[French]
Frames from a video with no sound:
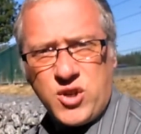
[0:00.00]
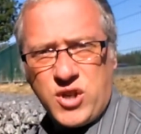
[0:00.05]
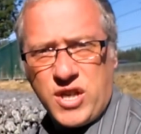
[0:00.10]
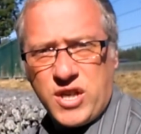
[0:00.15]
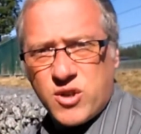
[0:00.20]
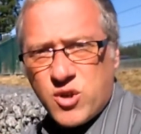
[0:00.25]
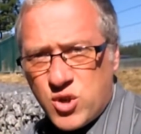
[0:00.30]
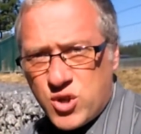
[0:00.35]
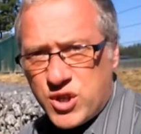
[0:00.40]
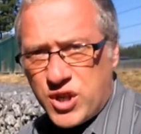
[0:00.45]

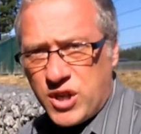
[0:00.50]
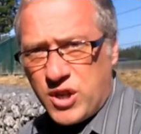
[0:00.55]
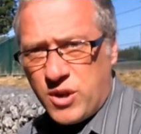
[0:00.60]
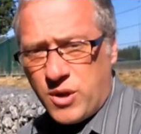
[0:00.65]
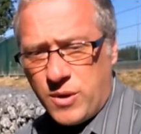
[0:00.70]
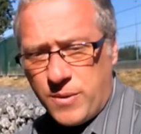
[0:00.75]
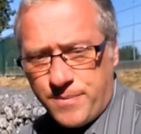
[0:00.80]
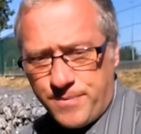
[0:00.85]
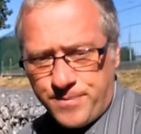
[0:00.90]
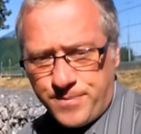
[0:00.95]

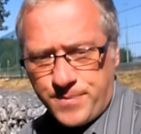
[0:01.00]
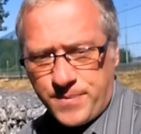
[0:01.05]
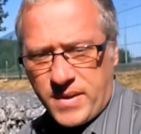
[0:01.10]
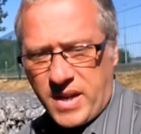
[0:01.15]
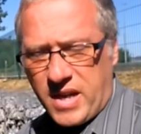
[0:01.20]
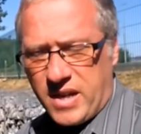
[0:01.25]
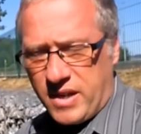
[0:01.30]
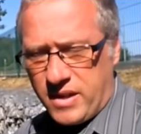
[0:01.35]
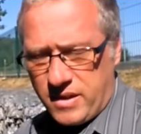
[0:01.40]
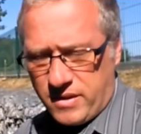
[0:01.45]

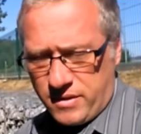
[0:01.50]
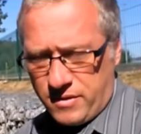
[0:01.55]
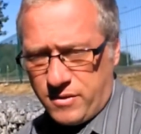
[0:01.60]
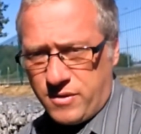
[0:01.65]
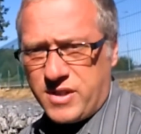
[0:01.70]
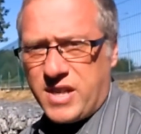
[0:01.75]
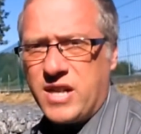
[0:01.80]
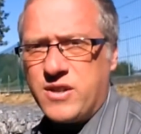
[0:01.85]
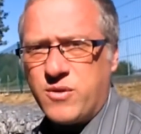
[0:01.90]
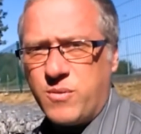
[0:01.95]
euh,
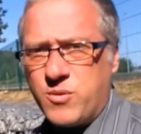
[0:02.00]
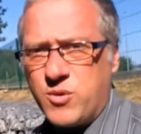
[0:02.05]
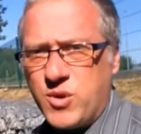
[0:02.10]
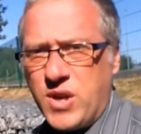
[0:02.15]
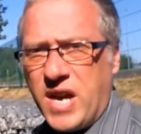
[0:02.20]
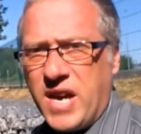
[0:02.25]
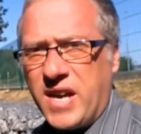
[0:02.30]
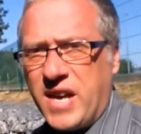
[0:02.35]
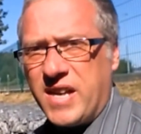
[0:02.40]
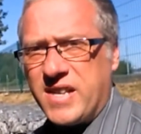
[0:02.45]
auxquelles je me
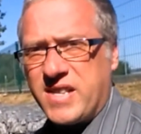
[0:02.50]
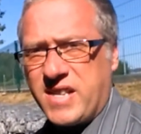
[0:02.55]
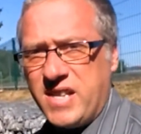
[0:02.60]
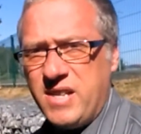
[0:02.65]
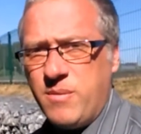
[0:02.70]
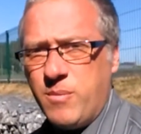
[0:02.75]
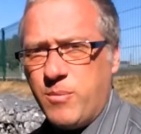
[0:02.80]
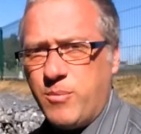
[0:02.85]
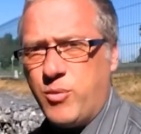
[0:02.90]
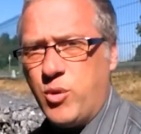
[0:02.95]
suis
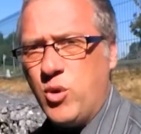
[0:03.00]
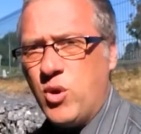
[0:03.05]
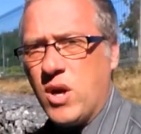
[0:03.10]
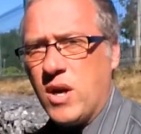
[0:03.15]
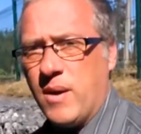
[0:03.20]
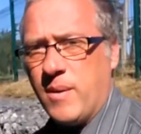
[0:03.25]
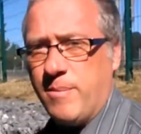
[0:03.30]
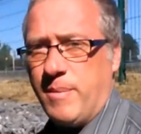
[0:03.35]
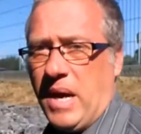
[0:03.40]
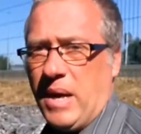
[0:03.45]
inscrit
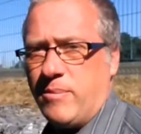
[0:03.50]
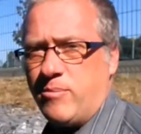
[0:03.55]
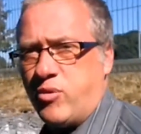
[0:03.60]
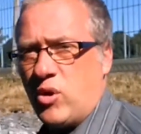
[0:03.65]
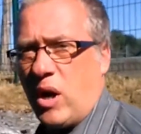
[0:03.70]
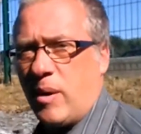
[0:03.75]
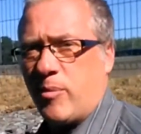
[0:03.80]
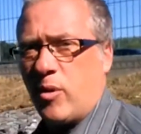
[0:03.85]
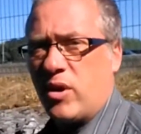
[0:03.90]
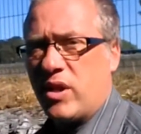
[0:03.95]
bah,
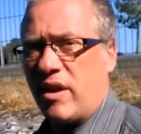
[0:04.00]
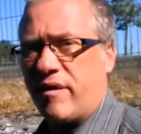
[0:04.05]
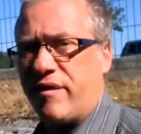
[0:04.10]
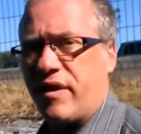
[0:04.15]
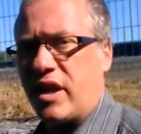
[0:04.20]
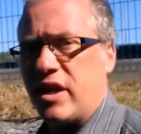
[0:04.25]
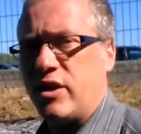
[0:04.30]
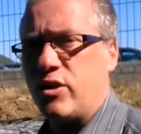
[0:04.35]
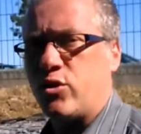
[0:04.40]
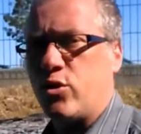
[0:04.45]
pour apprendre
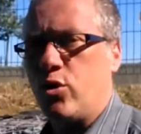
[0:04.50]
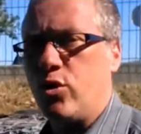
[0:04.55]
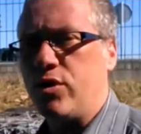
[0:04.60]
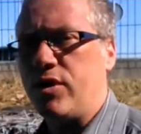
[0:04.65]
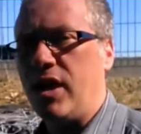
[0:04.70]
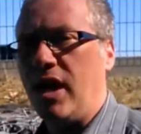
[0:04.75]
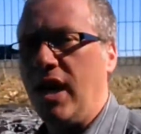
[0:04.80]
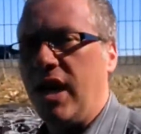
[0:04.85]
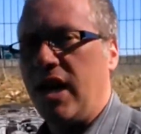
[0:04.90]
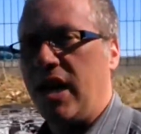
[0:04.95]
à faire les
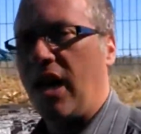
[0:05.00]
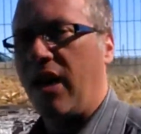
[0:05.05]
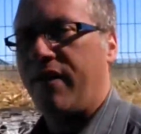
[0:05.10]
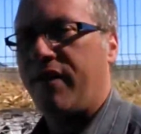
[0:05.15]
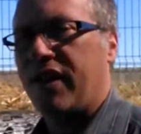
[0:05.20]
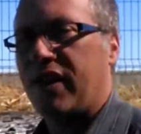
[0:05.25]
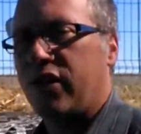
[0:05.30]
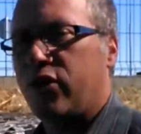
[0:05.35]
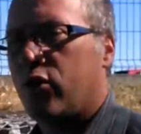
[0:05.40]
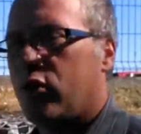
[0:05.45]
choses
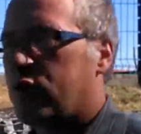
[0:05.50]
et à faire